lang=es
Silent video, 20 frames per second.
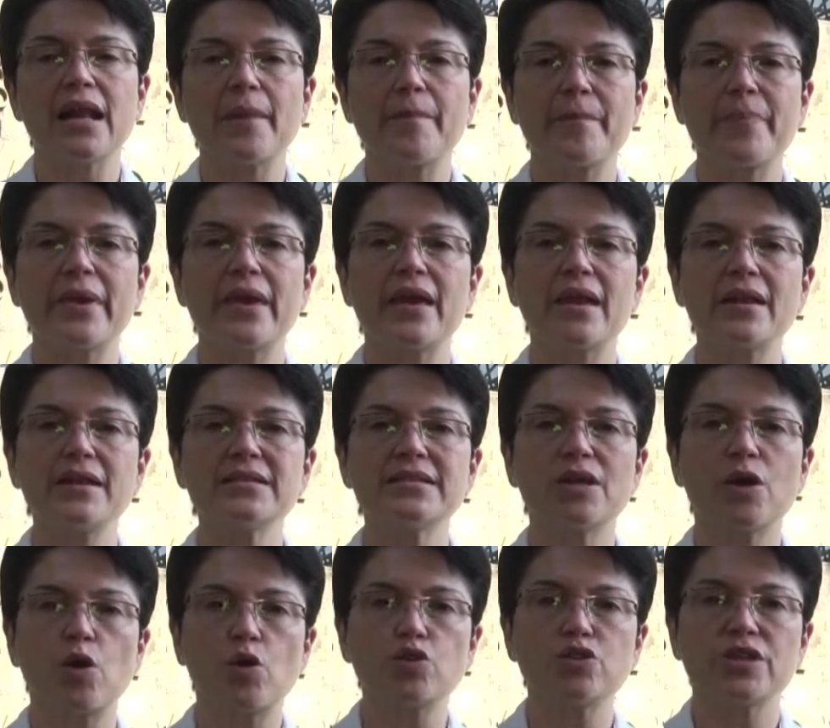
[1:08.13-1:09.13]
la piel
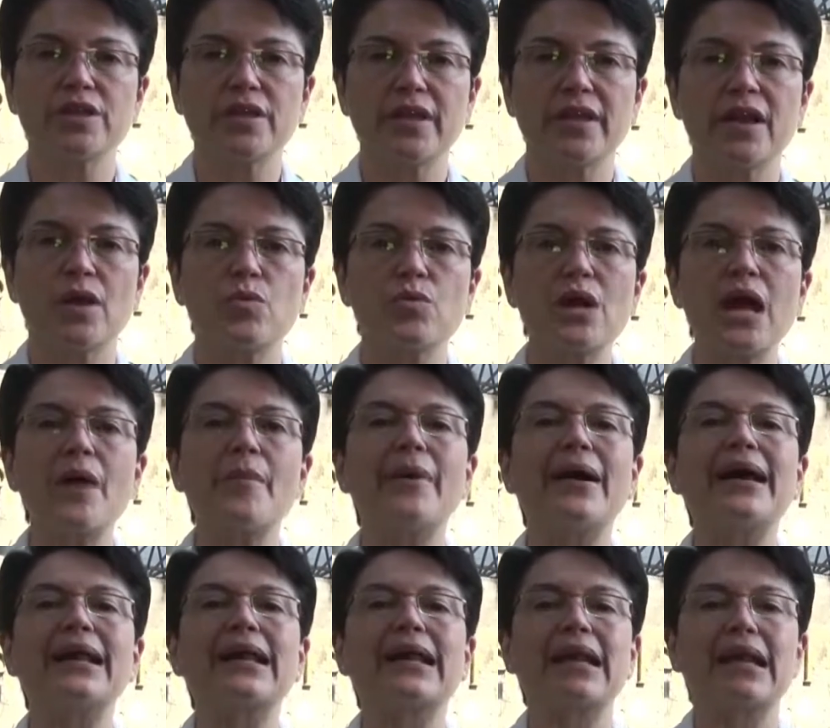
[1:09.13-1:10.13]
se considera una
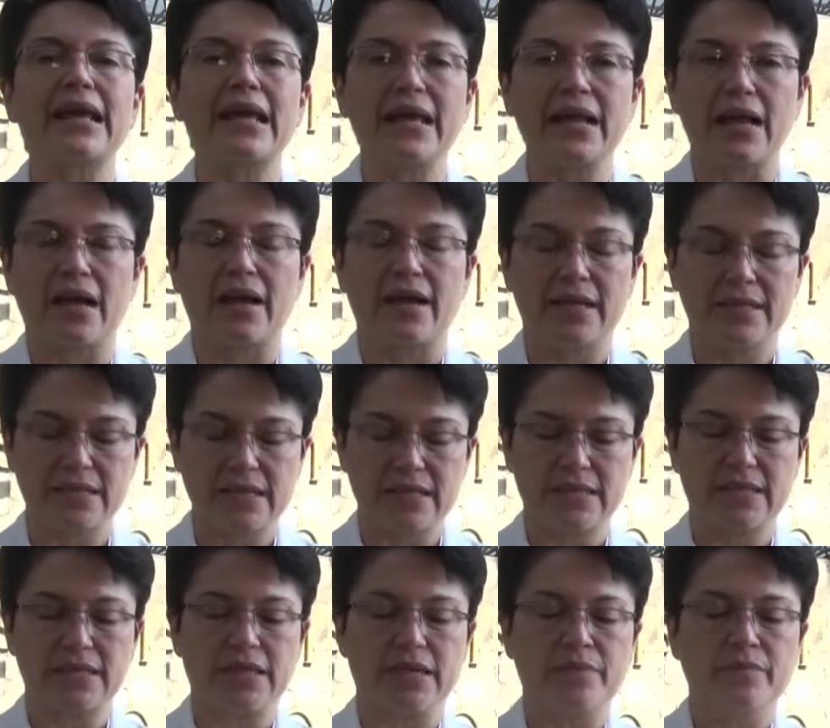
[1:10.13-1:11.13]
barrera, es
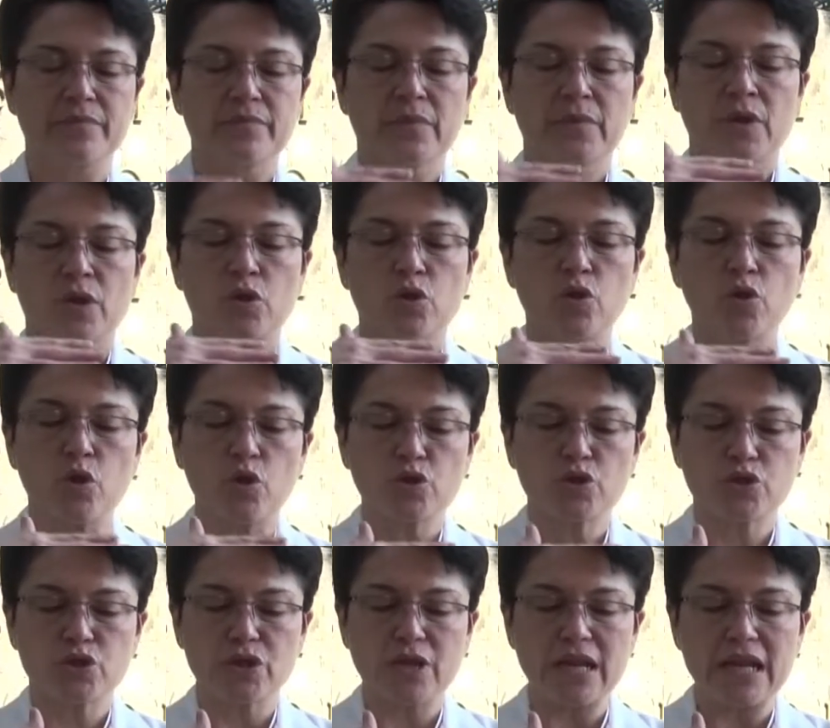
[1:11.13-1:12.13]
decir,
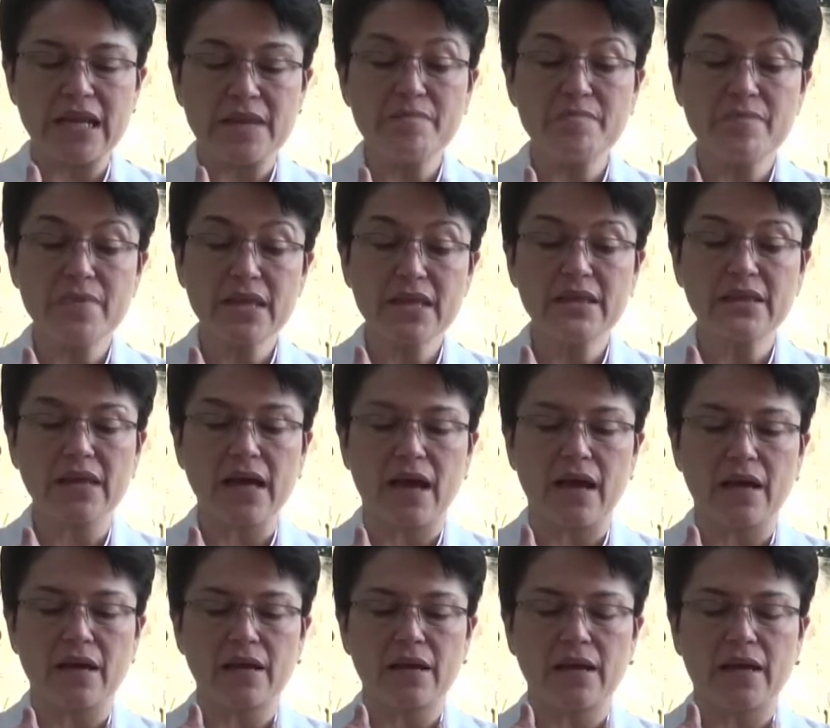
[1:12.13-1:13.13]
nos
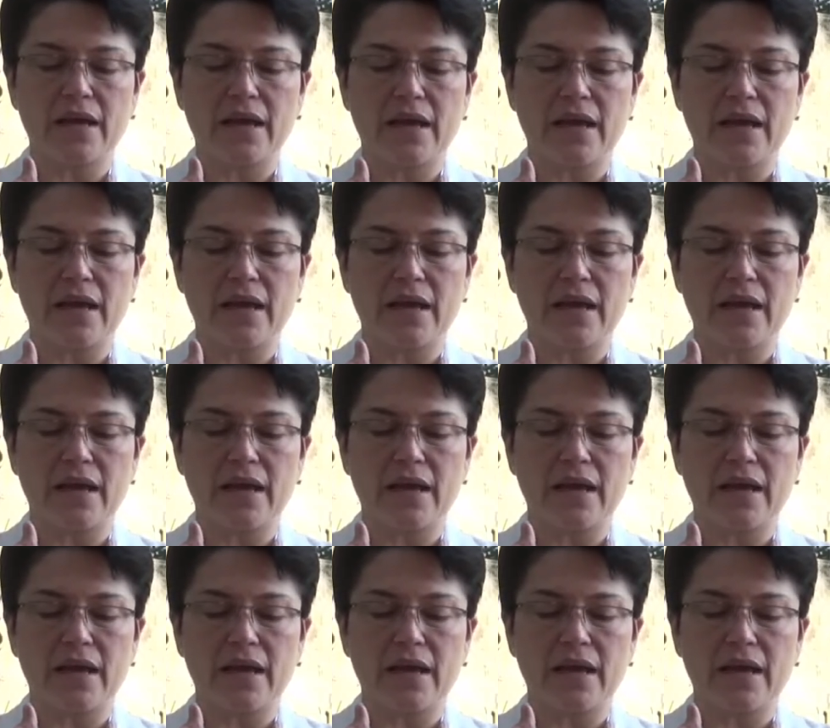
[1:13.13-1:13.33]
limita